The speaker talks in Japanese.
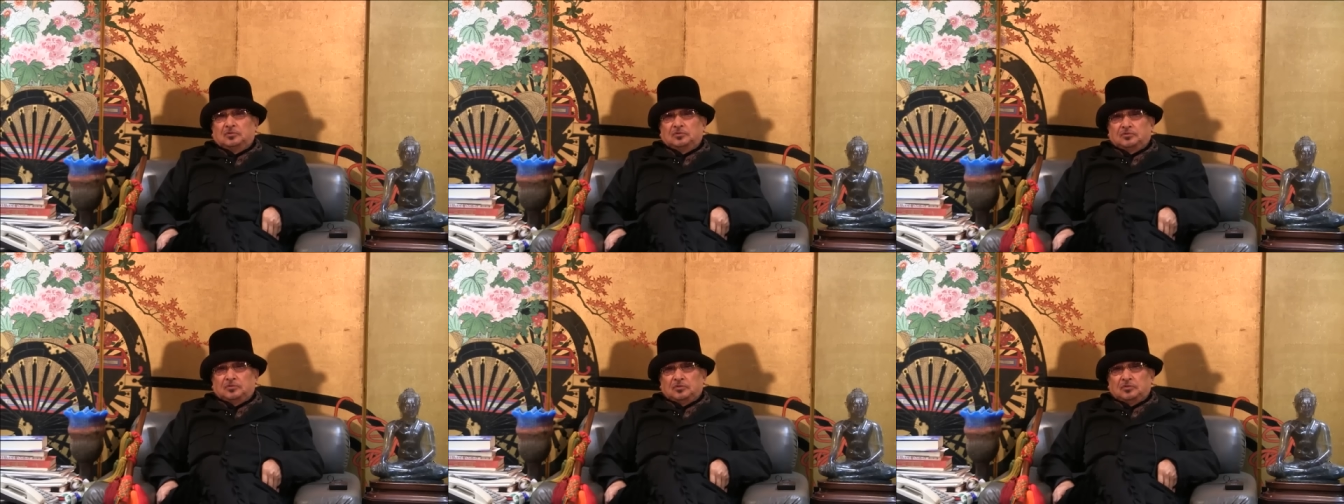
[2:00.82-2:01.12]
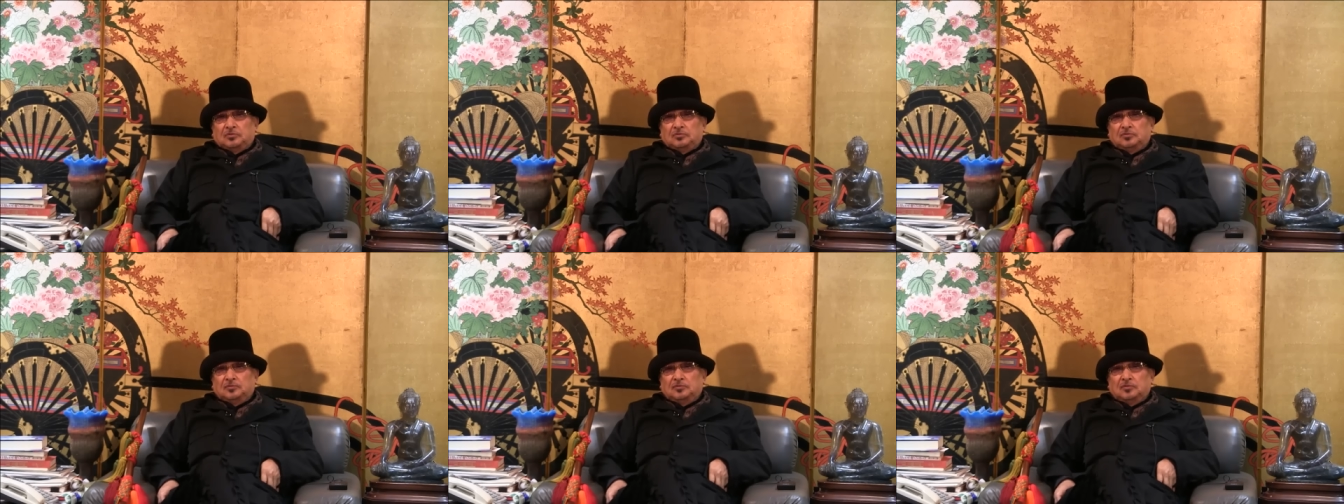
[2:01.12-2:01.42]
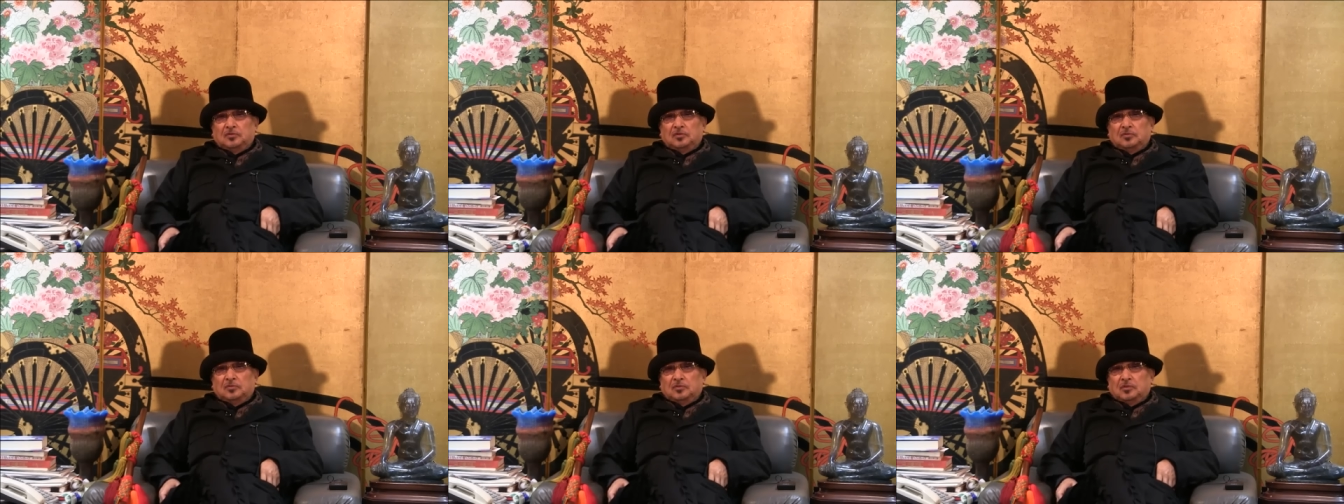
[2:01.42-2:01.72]
というも
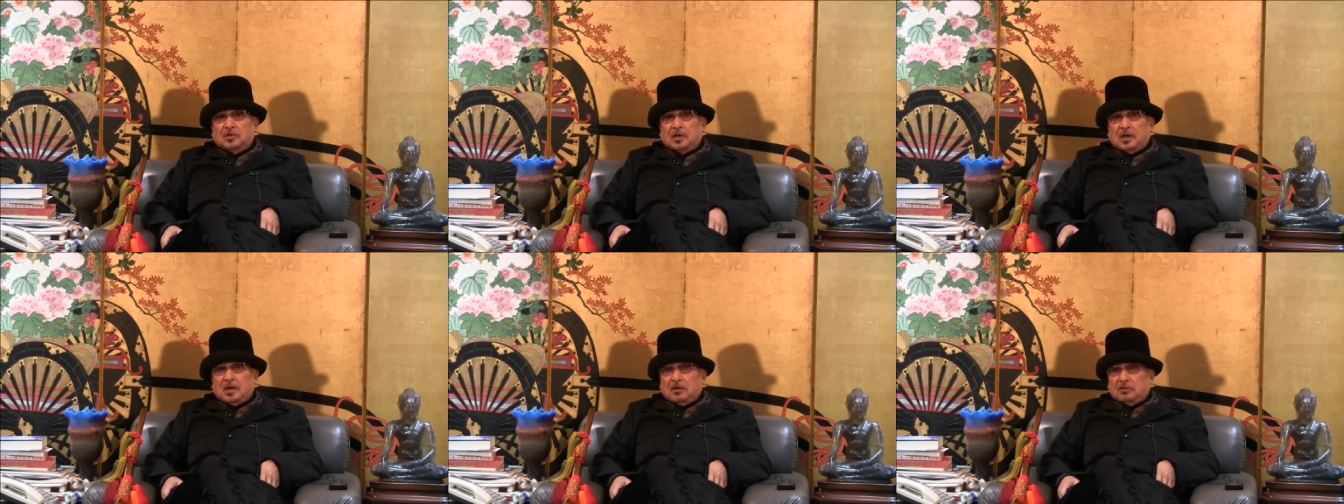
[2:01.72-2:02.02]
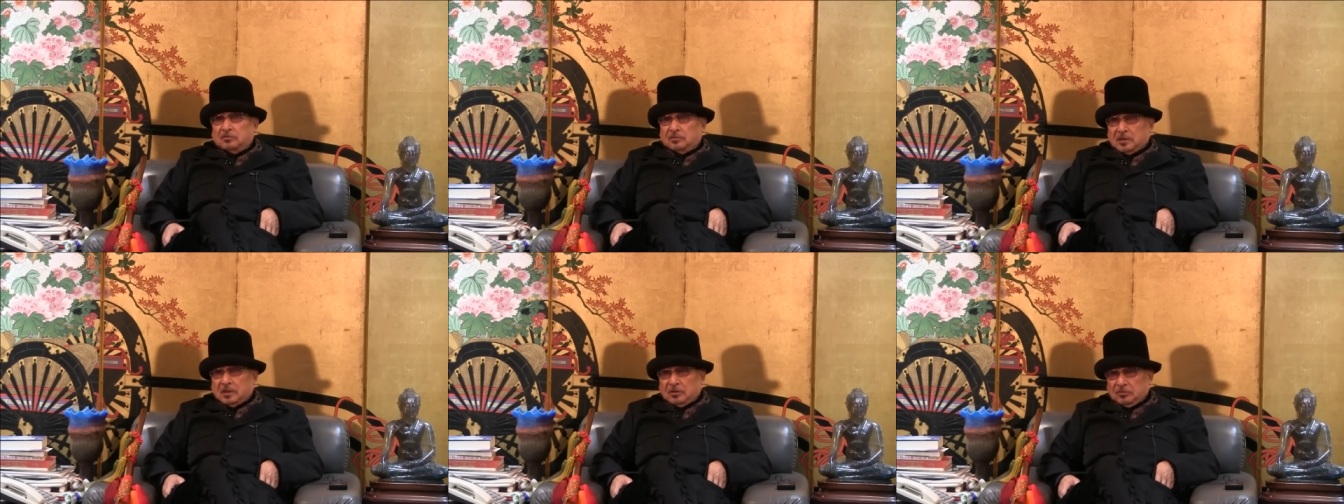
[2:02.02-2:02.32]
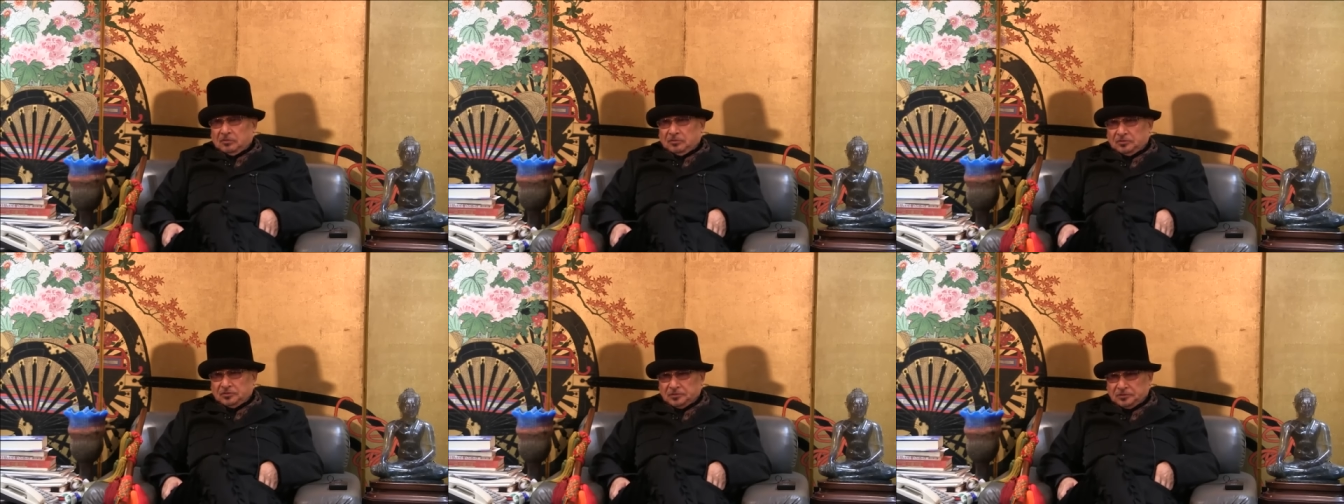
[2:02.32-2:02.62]
のもあるだ
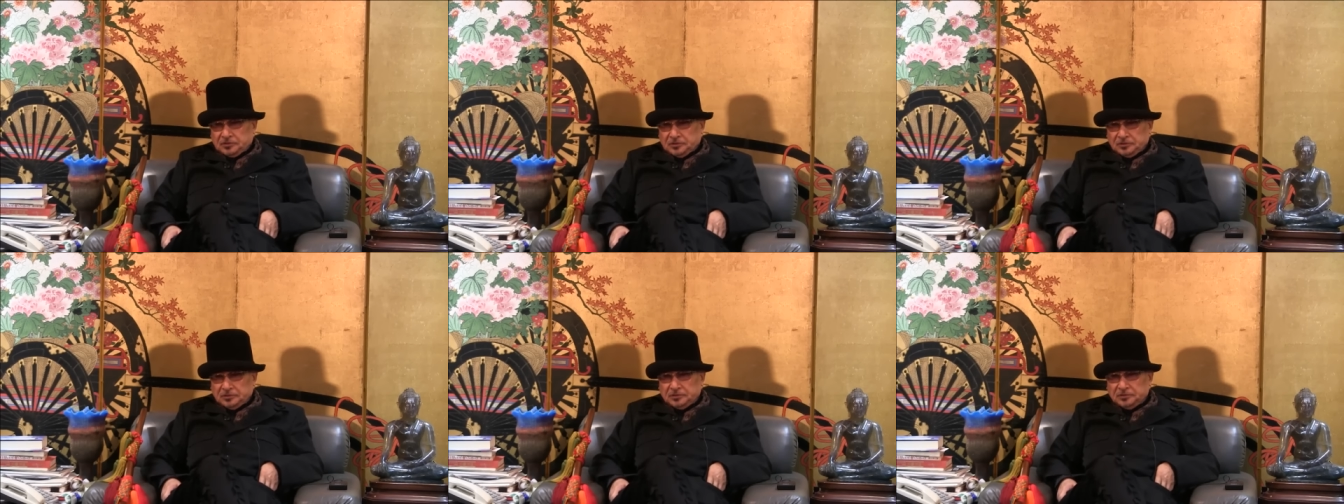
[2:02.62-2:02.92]
ろうし、